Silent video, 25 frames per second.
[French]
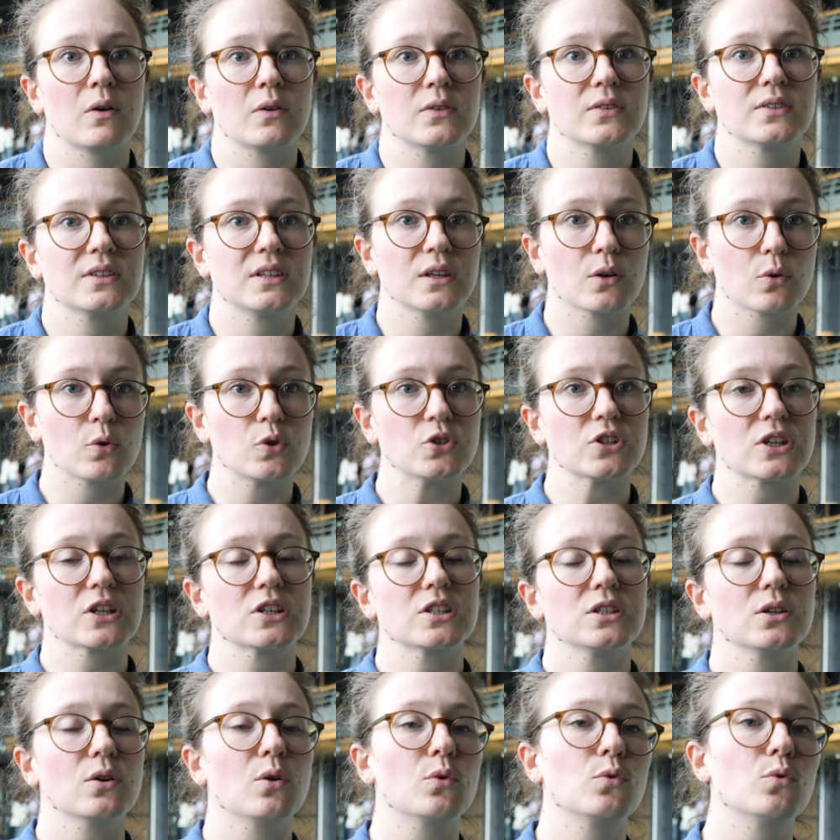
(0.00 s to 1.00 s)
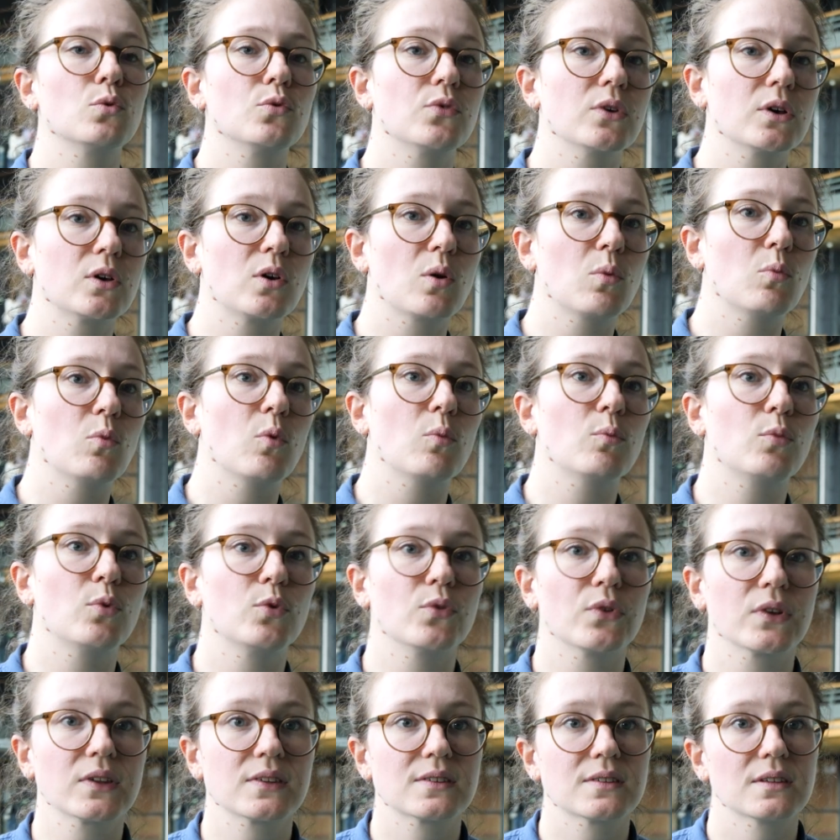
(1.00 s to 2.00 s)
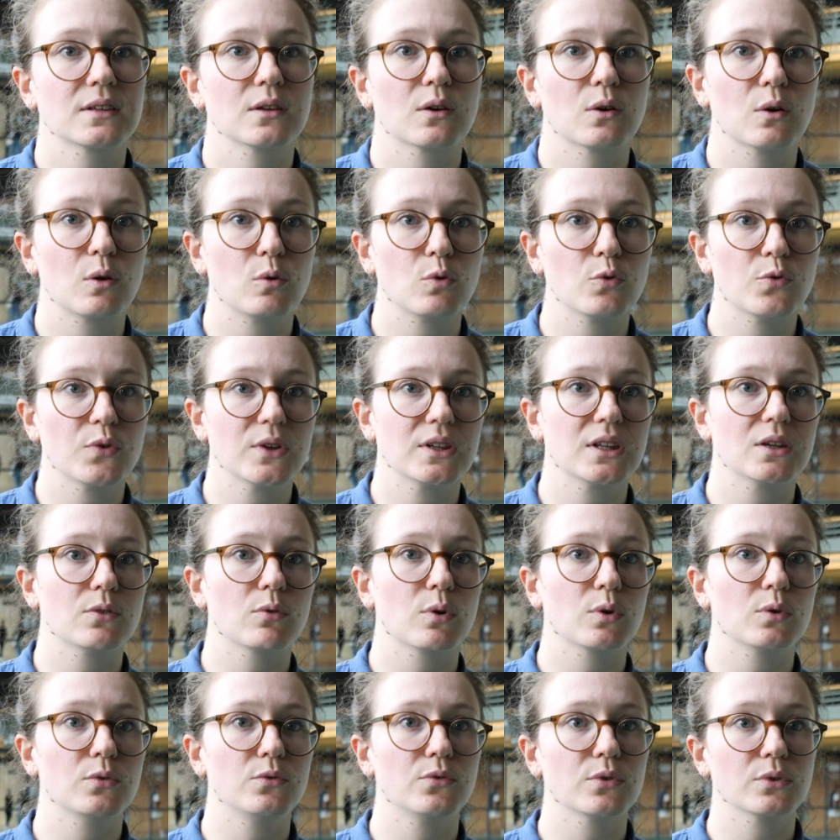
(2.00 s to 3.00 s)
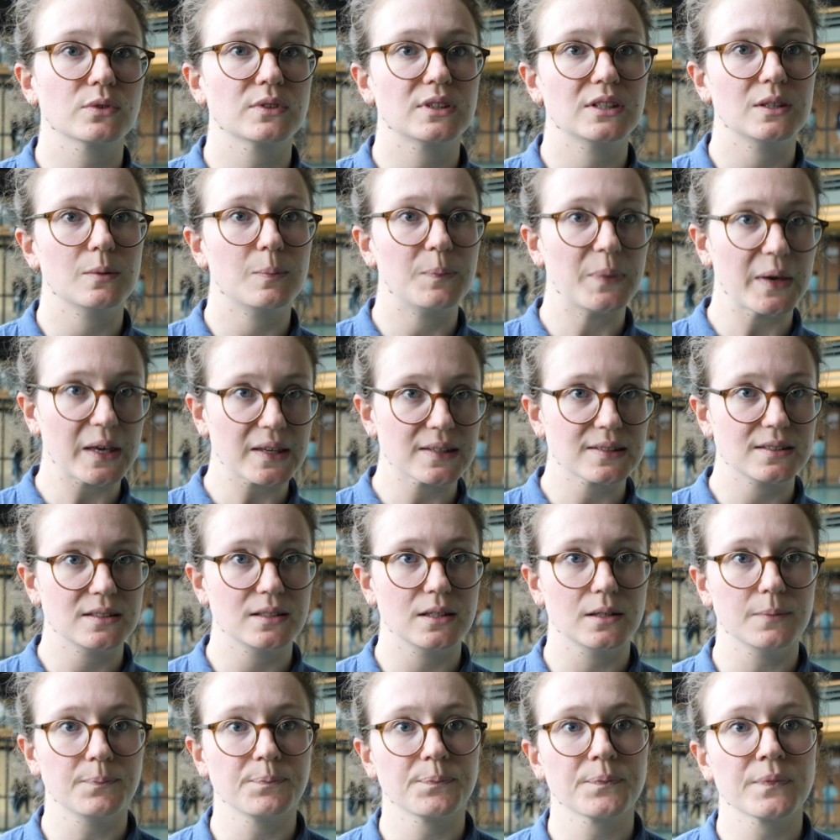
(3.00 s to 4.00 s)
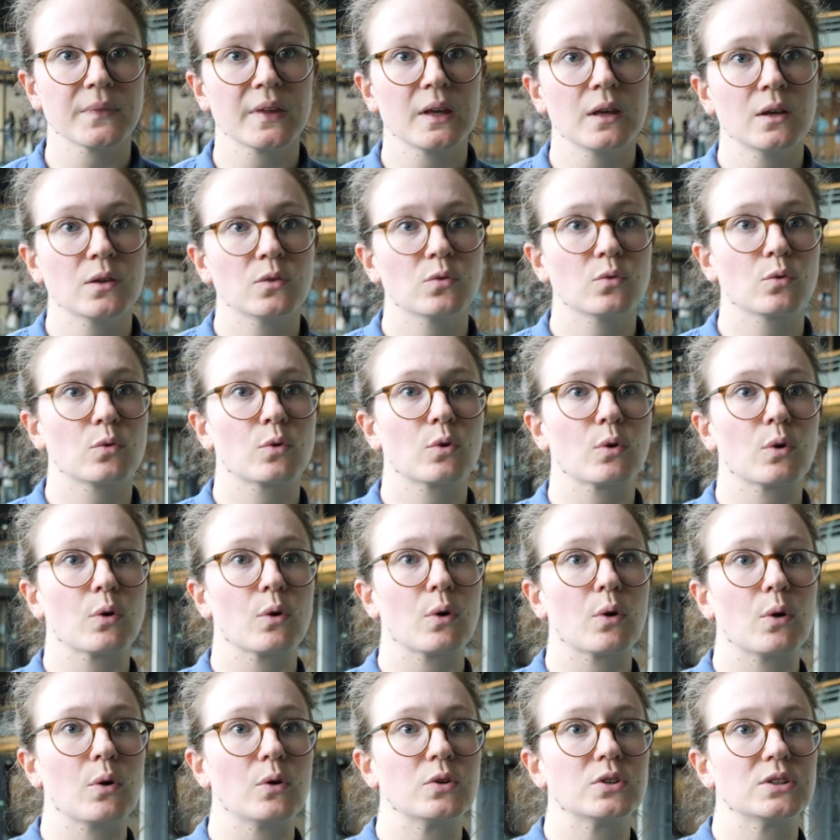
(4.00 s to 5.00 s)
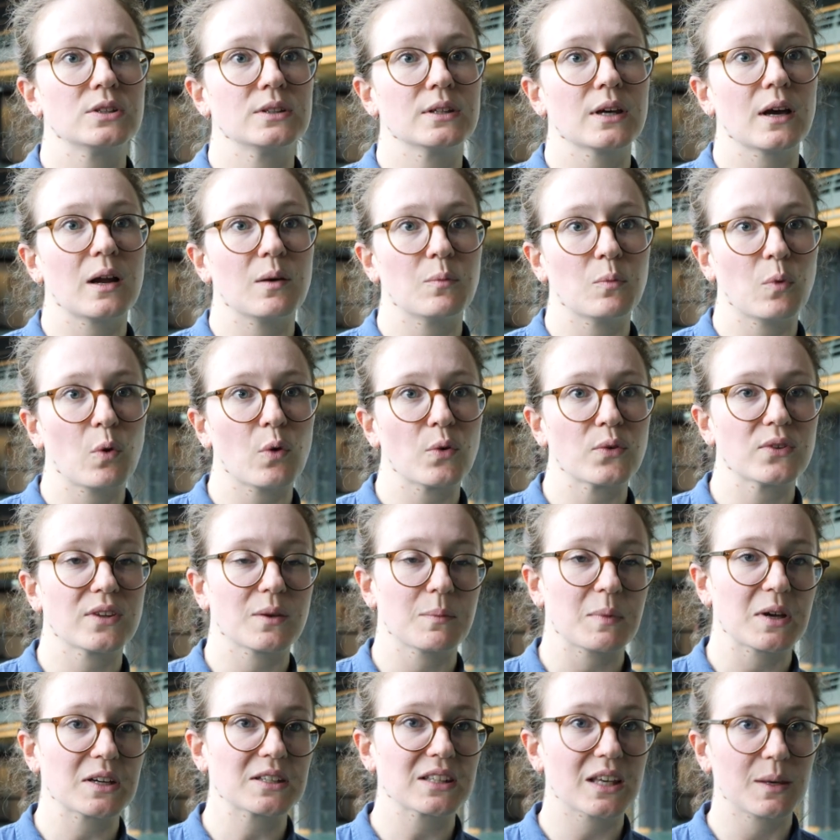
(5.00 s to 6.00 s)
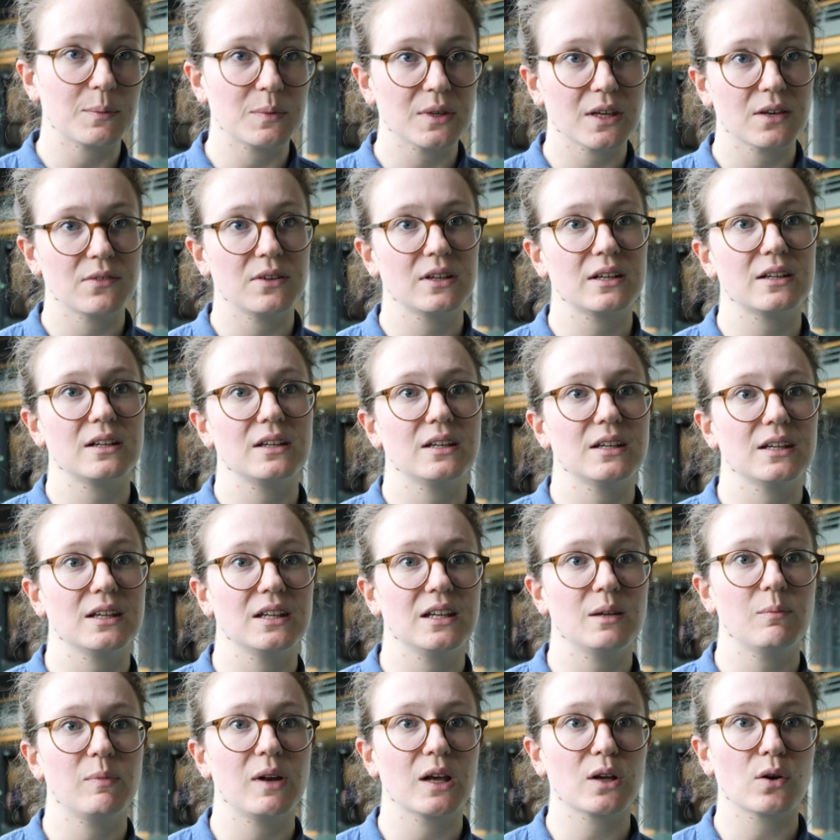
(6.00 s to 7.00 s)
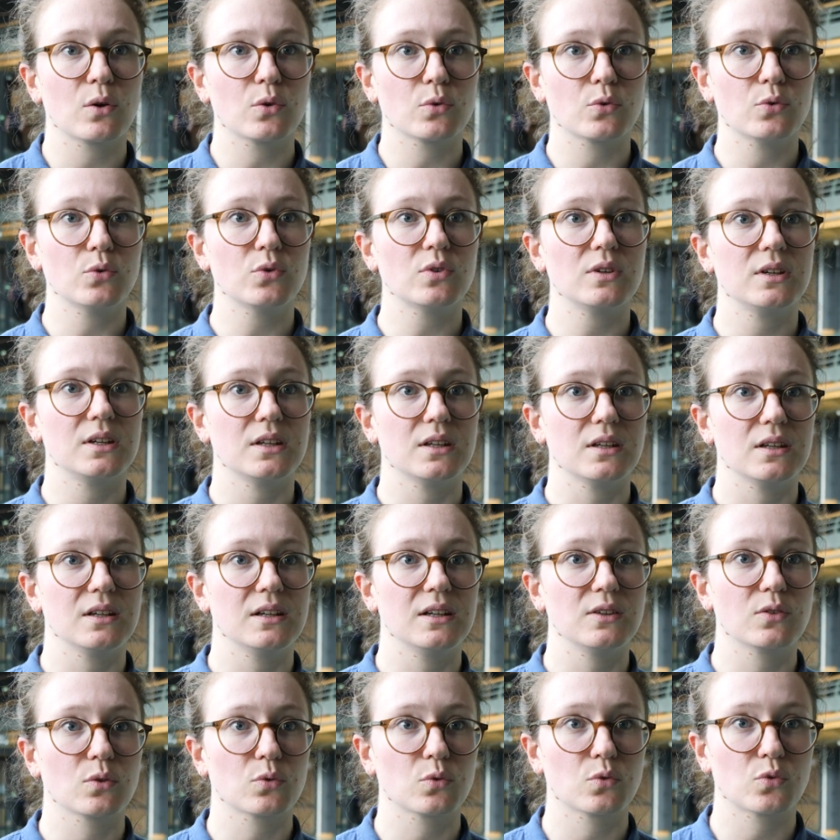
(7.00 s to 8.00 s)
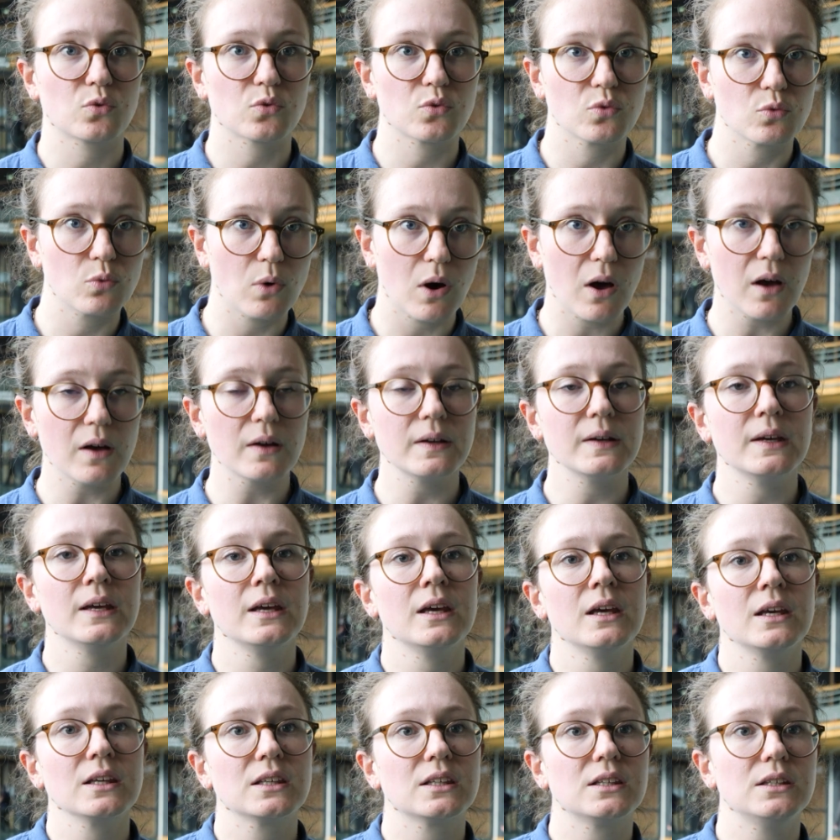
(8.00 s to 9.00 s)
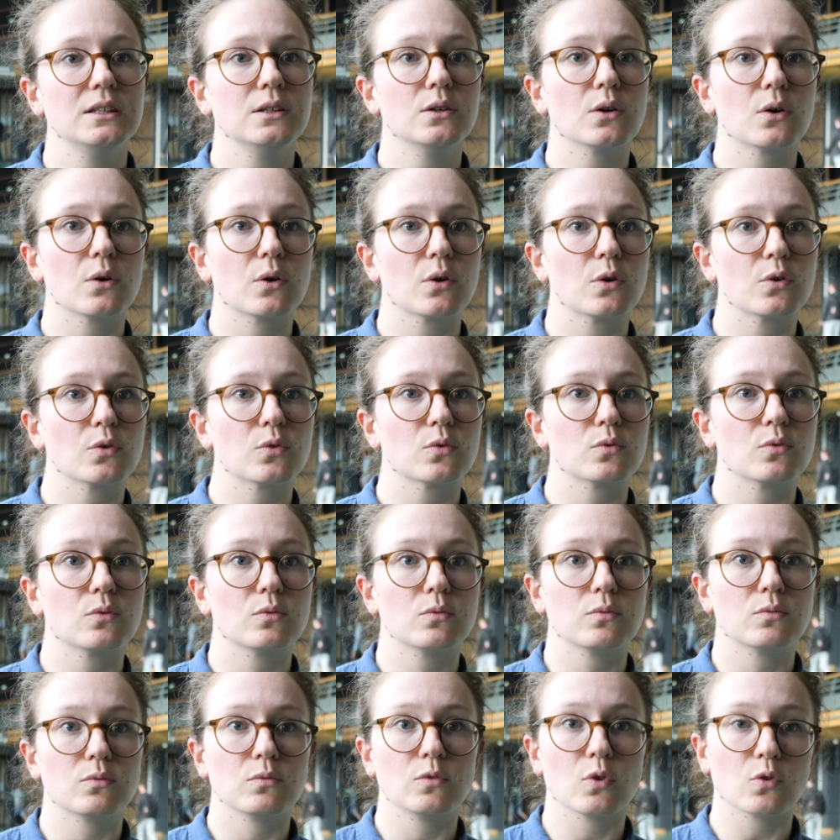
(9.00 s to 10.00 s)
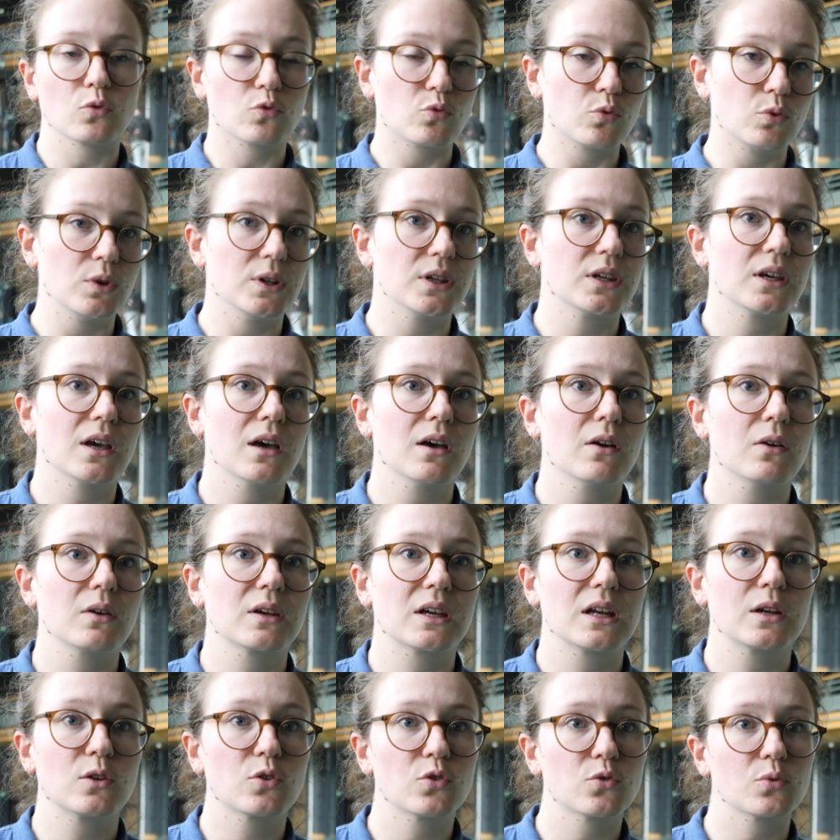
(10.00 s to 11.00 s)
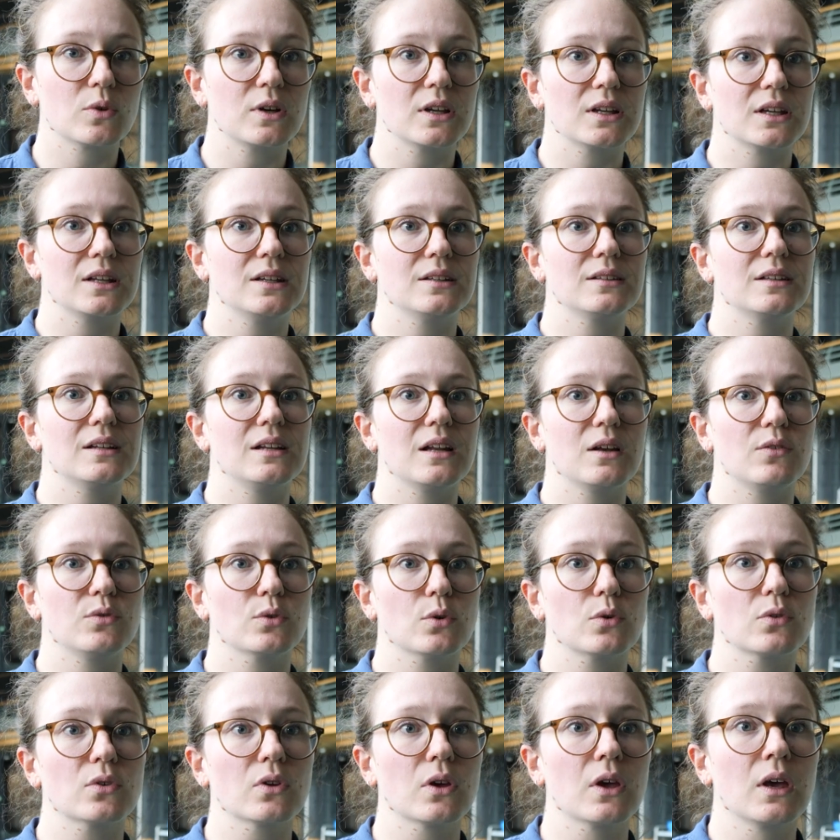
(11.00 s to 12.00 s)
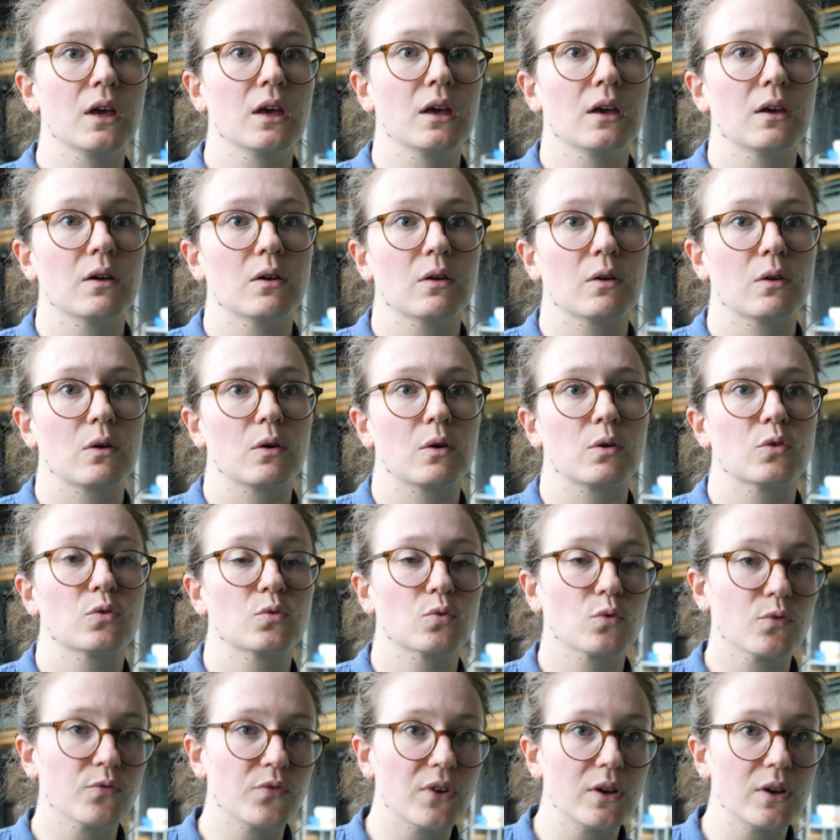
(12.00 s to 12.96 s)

ce qui est recherché en ovin comme en bovin, c'est le fait d'avoir une viande qui est persillée. Donc généralement, ça marche très bien avec les, les Black Angus, les, les, Angus noirs, qui, dans tous les cas, quelle que soit la qualité de la viande, sont